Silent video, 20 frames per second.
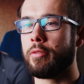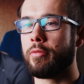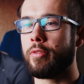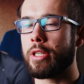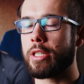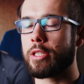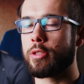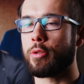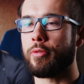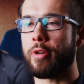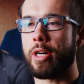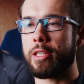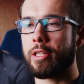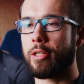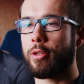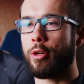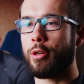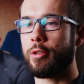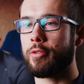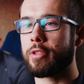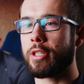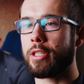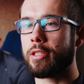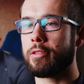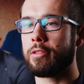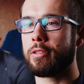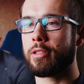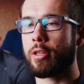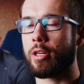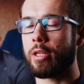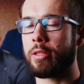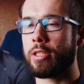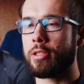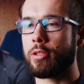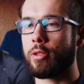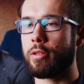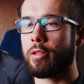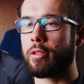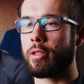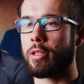Wenn das so weiterläuft, dann kann ich
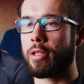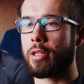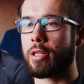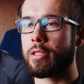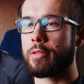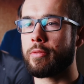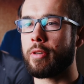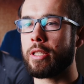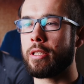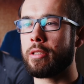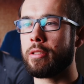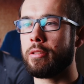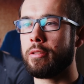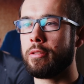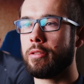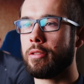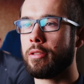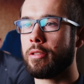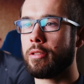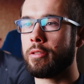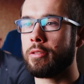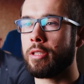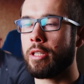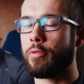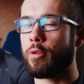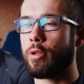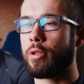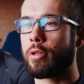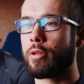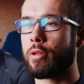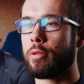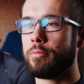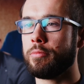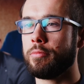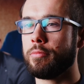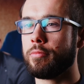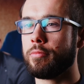noch äh, ganz weit äh, nach vorne kommen.